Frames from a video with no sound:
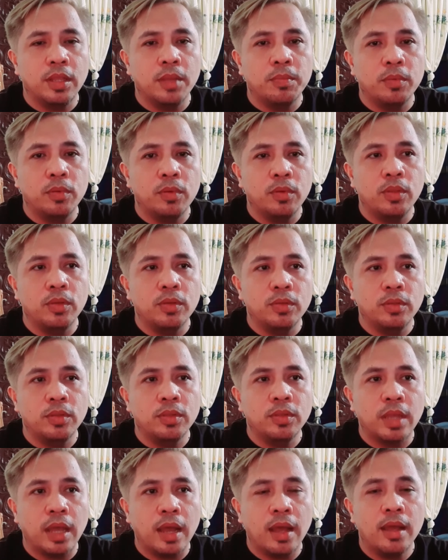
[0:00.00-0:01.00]
na po iyon
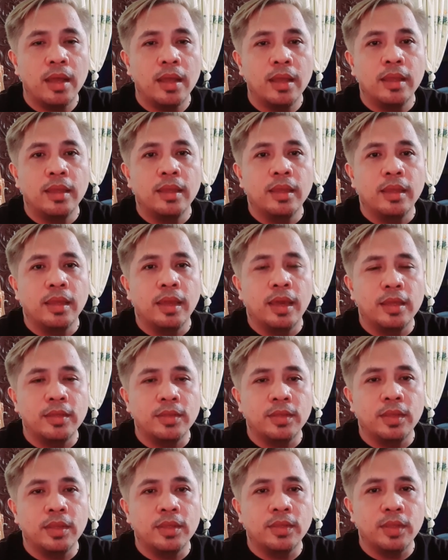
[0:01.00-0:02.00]
sa
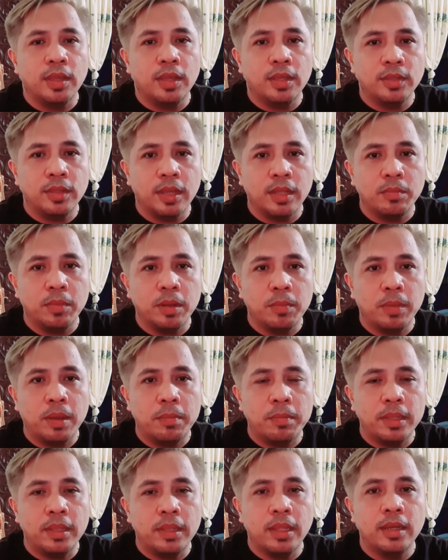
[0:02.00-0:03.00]
SSS at
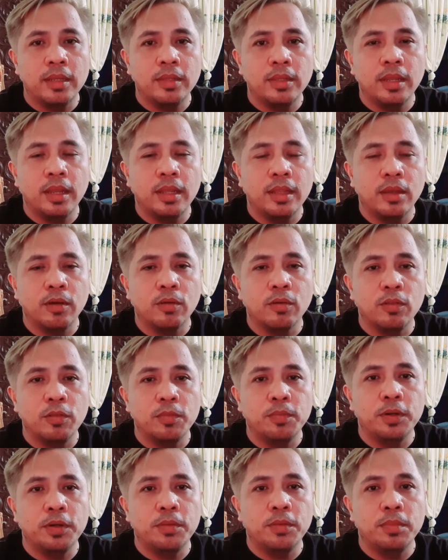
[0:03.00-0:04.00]
magpapadala sila ng
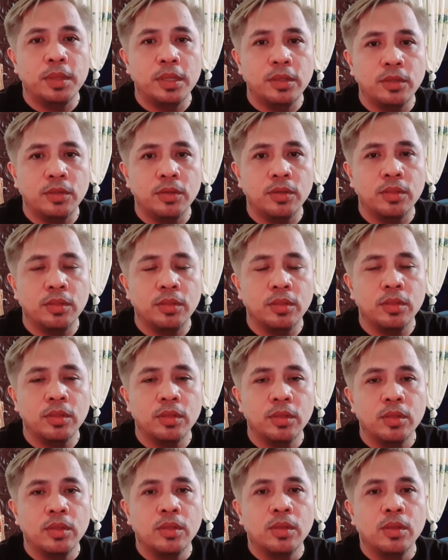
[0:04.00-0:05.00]
confirmation
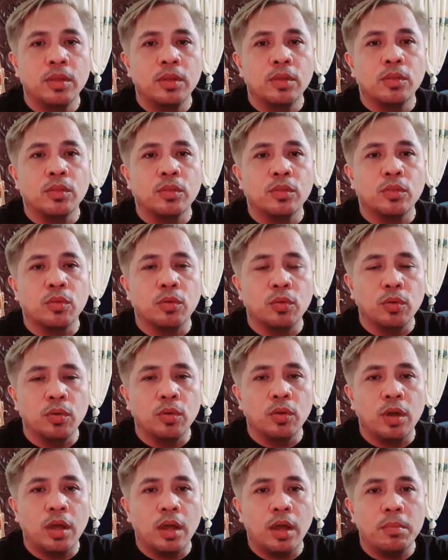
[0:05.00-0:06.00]
tung,
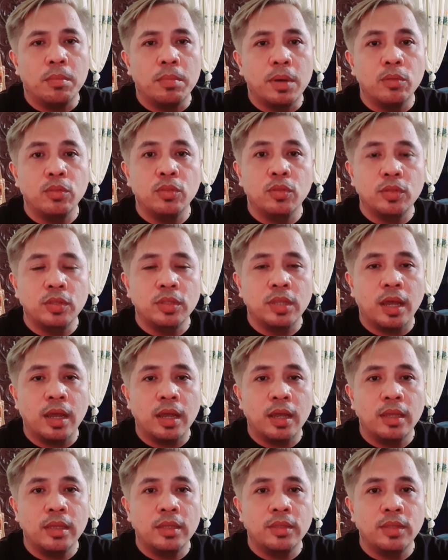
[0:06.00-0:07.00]
uh, about dun
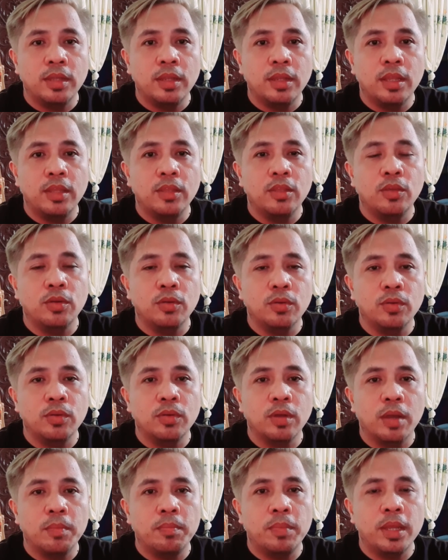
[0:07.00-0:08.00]
sa isinin yung
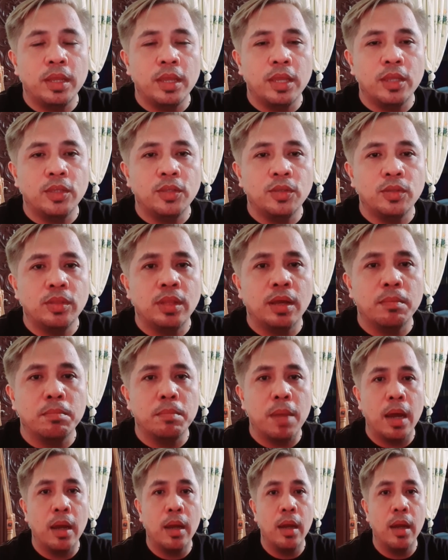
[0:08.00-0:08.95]
application ng bank